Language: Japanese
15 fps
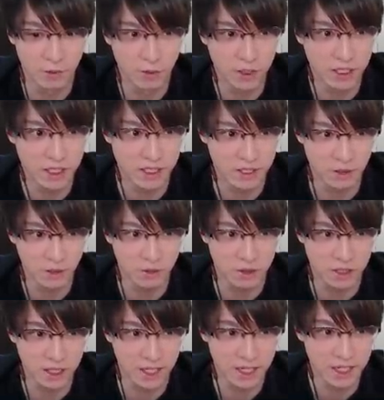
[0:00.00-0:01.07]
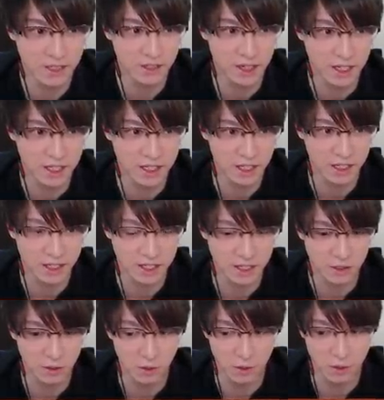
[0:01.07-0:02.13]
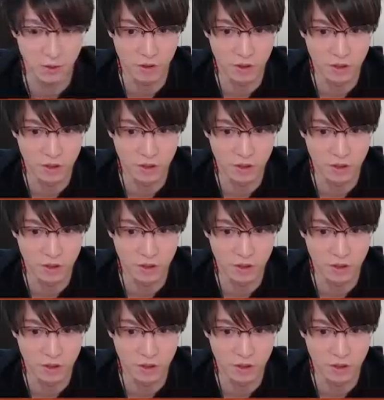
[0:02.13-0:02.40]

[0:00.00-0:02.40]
マシンすごく使いづらい位置なんですけど、ここ。